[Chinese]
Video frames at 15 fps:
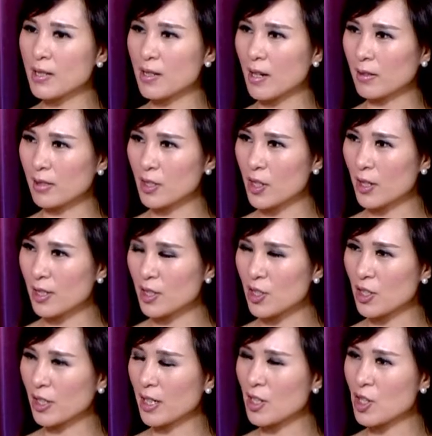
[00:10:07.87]
场你是要一
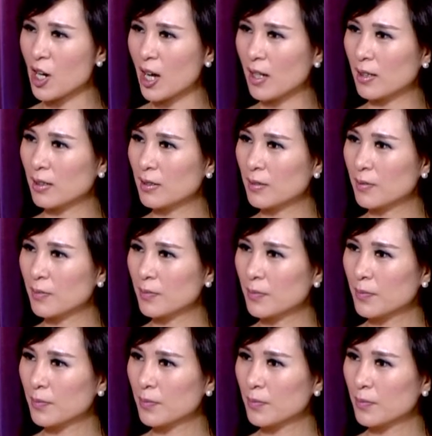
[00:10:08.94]
直跟场？我
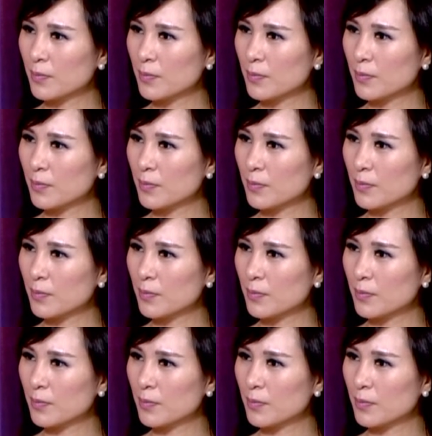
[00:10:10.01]
不